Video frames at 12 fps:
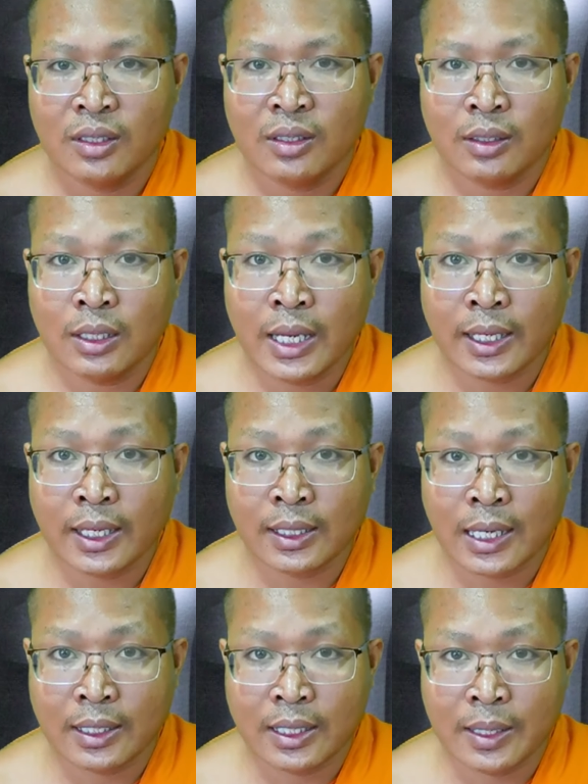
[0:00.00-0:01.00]
lẽ cái
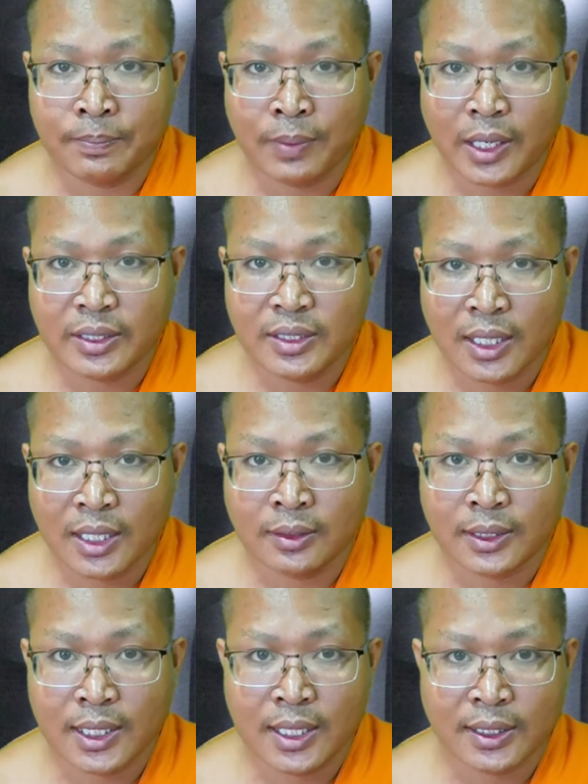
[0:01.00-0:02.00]
nào này bành nhân tri